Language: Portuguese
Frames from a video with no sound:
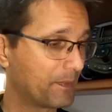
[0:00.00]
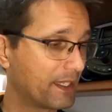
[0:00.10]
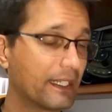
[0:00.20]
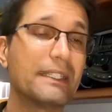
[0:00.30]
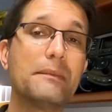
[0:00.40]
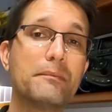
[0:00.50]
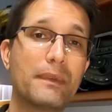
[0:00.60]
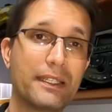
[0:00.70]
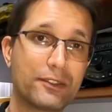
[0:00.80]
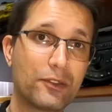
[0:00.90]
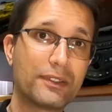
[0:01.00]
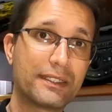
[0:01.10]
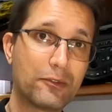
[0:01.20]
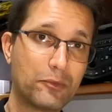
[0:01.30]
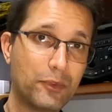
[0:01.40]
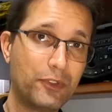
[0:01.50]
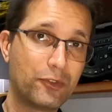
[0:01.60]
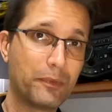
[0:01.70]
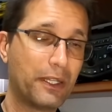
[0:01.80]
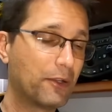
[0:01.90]
que ela tem uma resolução
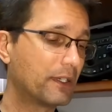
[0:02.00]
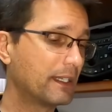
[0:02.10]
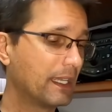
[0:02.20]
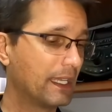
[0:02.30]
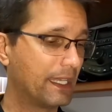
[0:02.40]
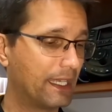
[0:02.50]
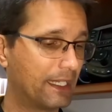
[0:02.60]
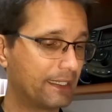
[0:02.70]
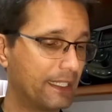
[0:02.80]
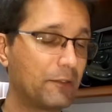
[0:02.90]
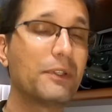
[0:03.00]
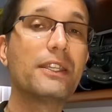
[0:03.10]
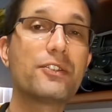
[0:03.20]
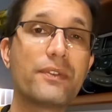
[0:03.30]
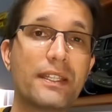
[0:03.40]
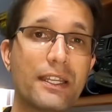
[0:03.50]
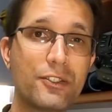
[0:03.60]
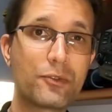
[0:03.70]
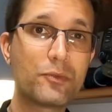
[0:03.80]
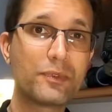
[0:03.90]
muito melhor, ela tem
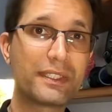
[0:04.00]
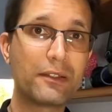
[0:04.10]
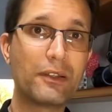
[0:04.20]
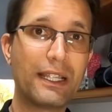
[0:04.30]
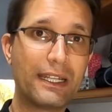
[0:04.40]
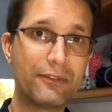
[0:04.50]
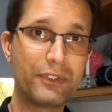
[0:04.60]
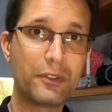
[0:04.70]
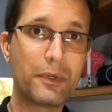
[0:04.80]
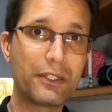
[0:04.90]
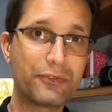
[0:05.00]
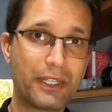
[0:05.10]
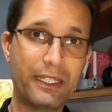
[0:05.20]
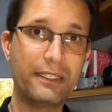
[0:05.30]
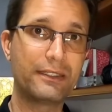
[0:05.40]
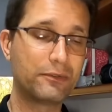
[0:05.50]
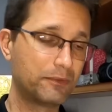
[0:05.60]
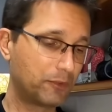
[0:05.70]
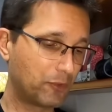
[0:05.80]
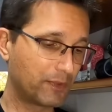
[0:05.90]
conectividade com o celular via Wi-Fi,
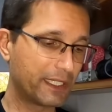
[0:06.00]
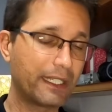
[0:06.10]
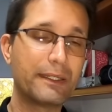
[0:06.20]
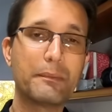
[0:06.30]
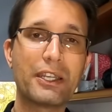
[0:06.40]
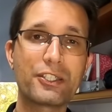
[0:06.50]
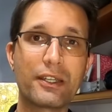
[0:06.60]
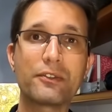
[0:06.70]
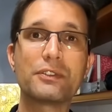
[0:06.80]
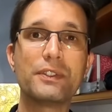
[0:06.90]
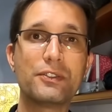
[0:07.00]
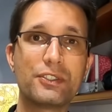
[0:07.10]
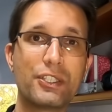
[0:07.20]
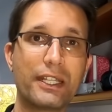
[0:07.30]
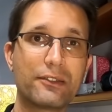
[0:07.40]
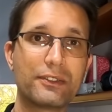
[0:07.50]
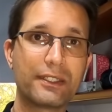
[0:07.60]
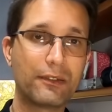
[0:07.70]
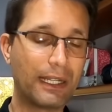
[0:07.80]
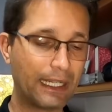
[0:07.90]
então tu consegue baixar os vídeos direto no
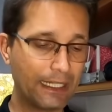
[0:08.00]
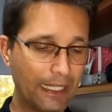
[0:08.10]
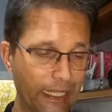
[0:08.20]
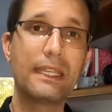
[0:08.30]
celular.